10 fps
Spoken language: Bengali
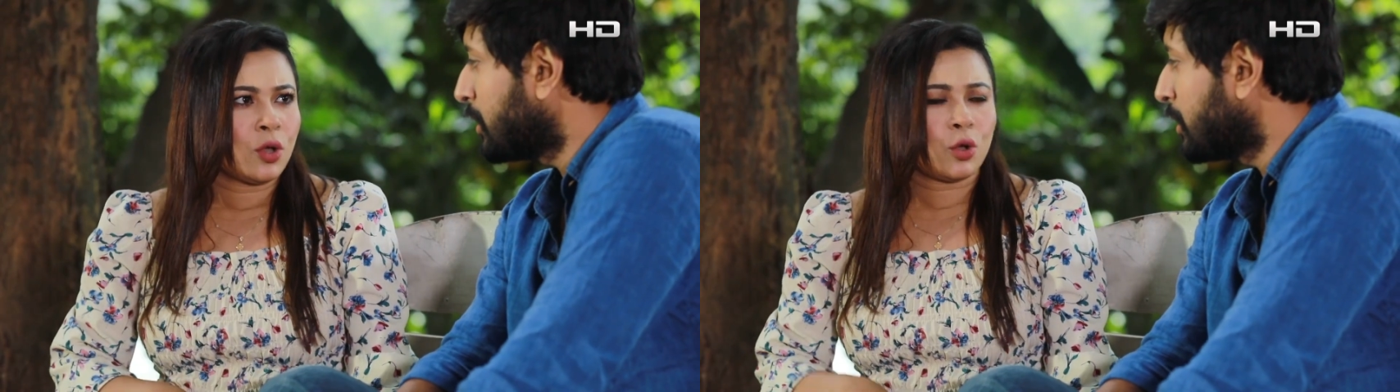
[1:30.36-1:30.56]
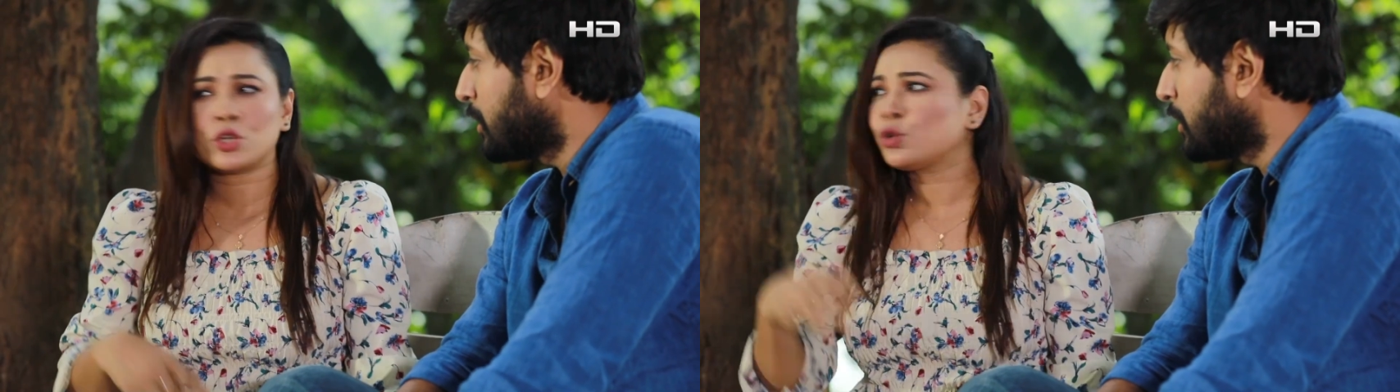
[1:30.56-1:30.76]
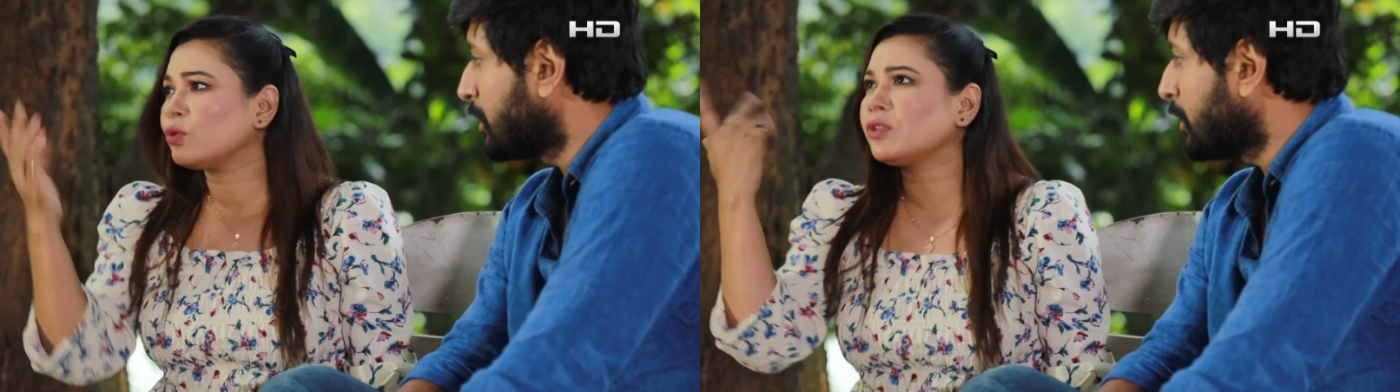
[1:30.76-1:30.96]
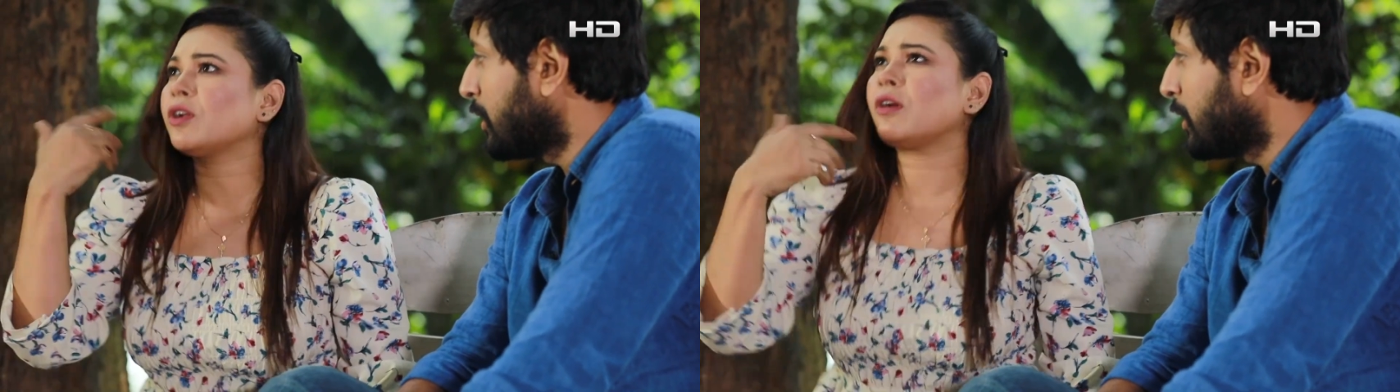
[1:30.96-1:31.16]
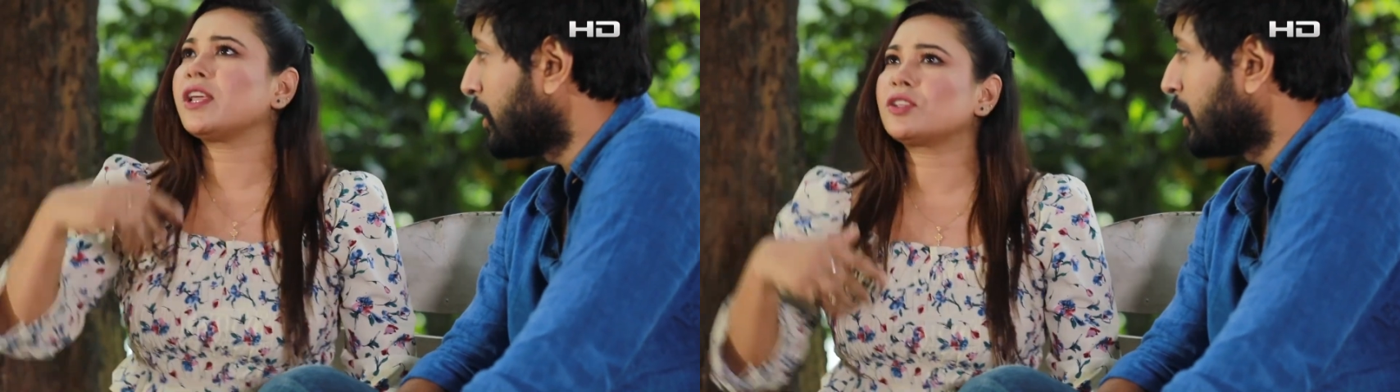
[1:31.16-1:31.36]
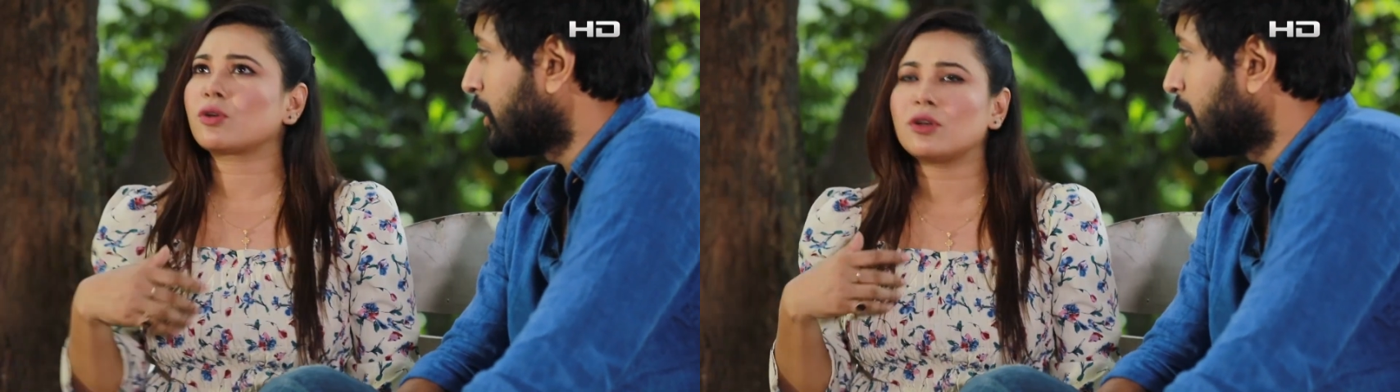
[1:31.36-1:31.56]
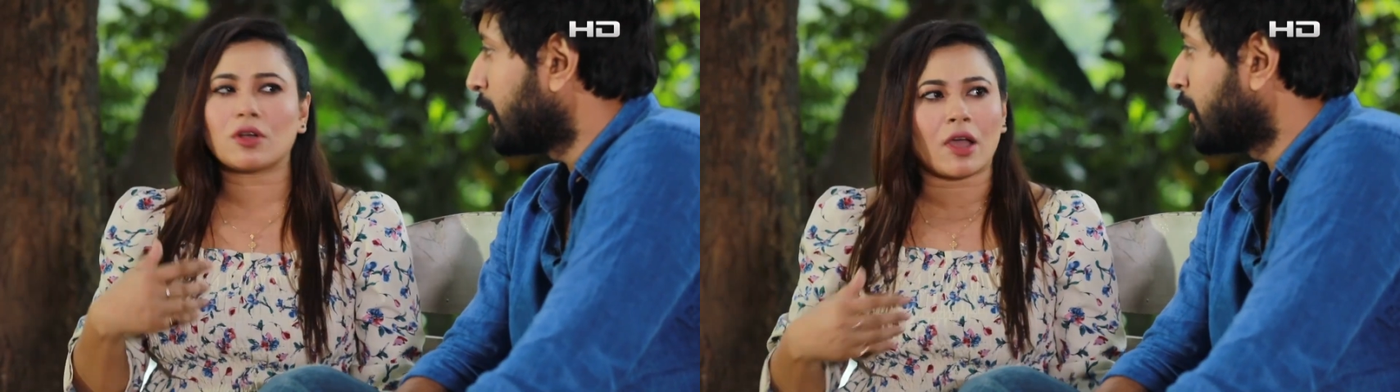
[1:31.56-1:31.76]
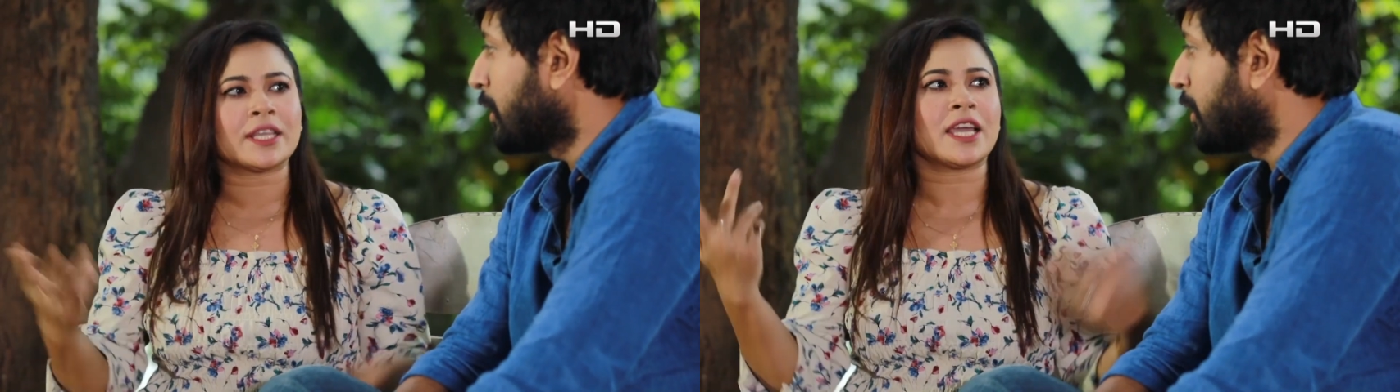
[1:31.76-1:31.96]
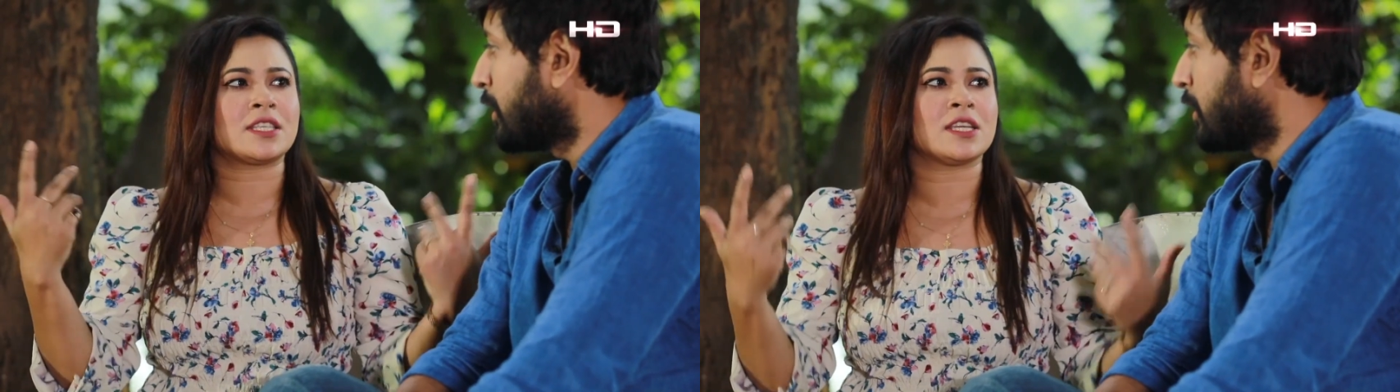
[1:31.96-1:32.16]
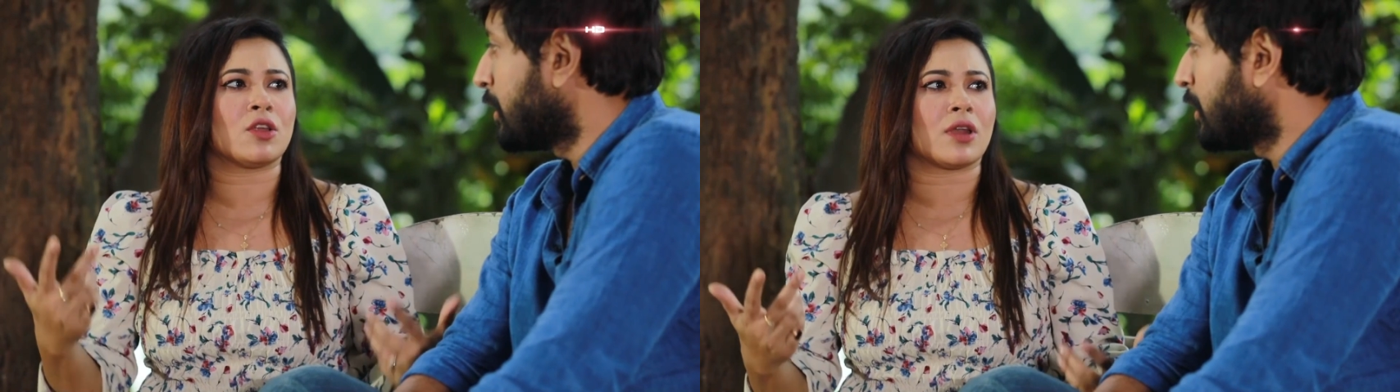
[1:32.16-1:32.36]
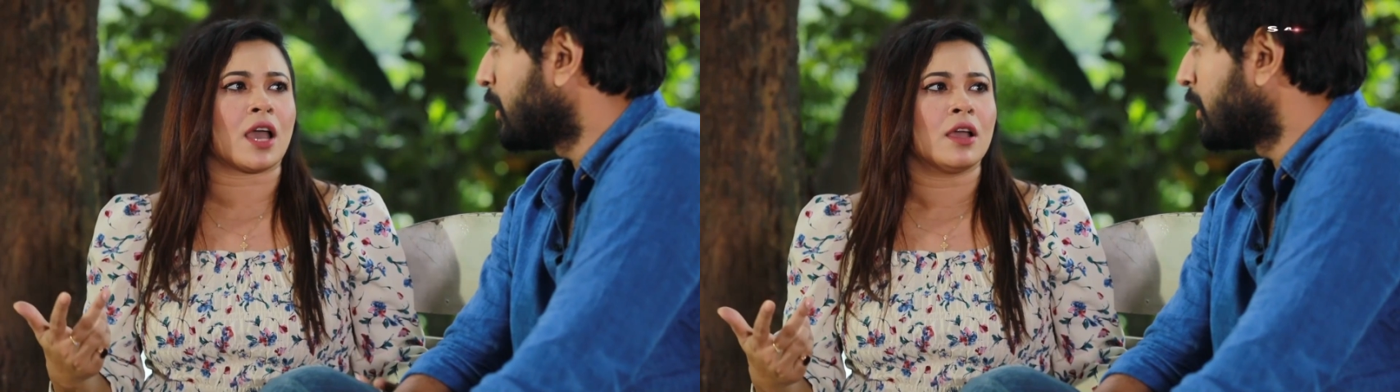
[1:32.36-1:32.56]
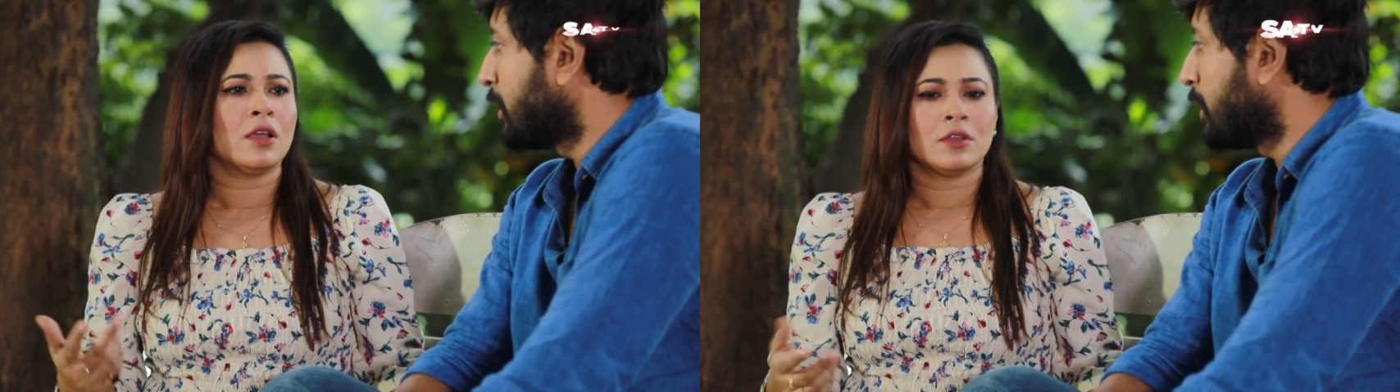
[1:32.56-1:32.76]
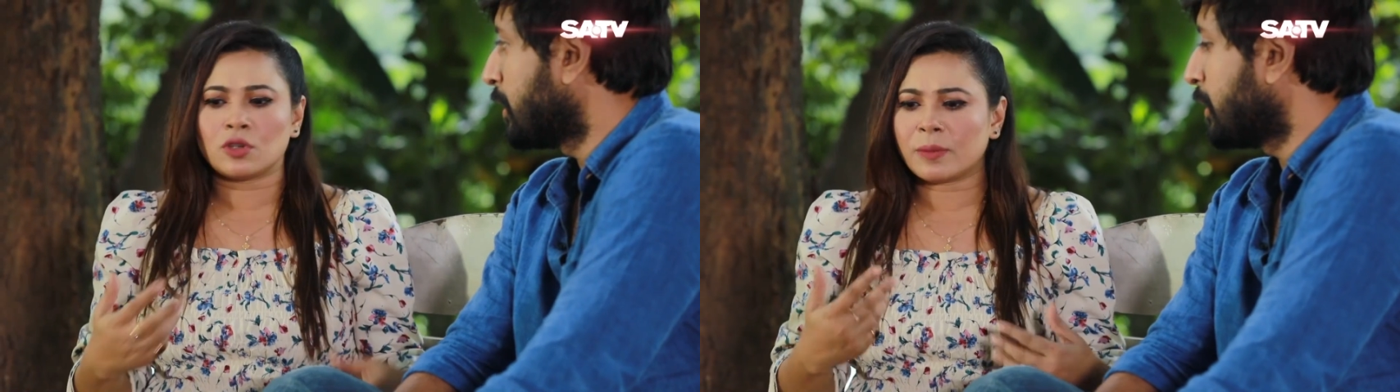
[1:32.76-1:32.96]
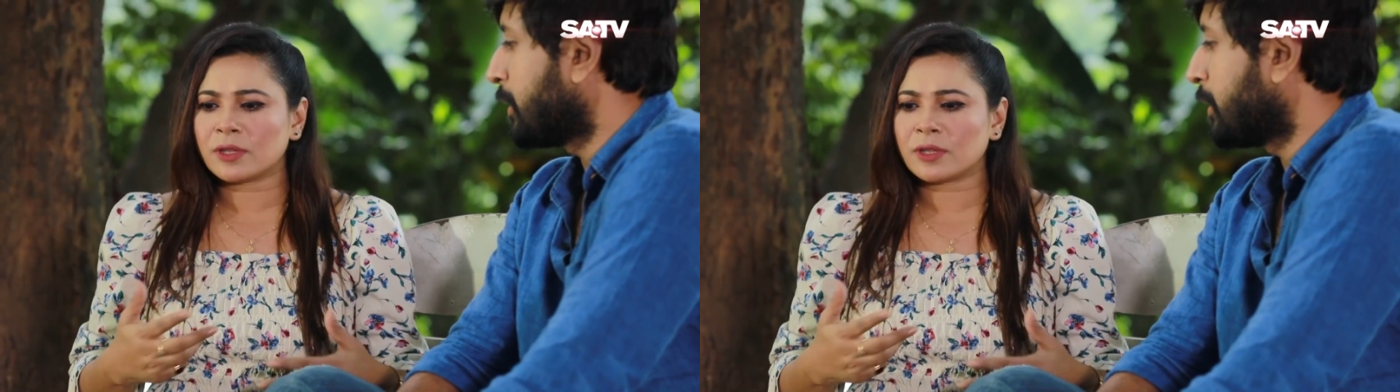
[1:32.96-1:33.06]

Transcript: ও সুন্দর হলে তো কোনো কথাই ছিল না ছবি